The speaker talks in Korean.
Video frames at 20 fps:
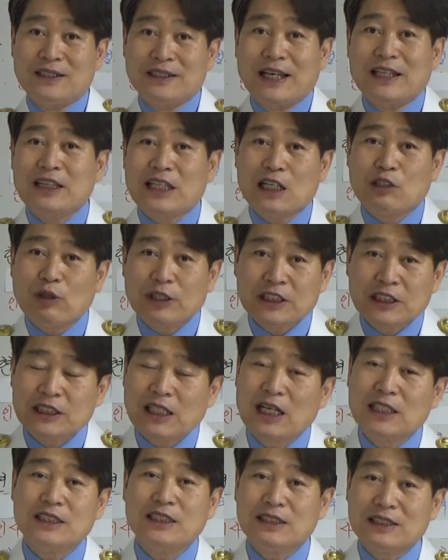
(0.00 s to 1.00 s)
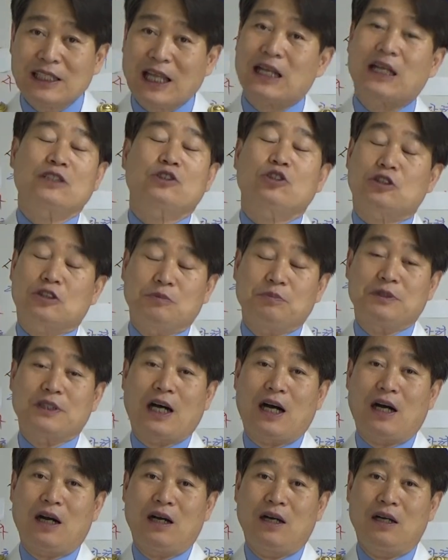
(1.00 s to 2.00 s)
옛날과 시각이
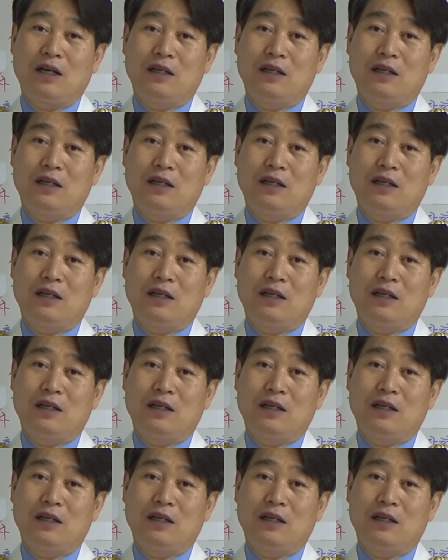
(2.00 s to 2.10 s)
달라졌습니다.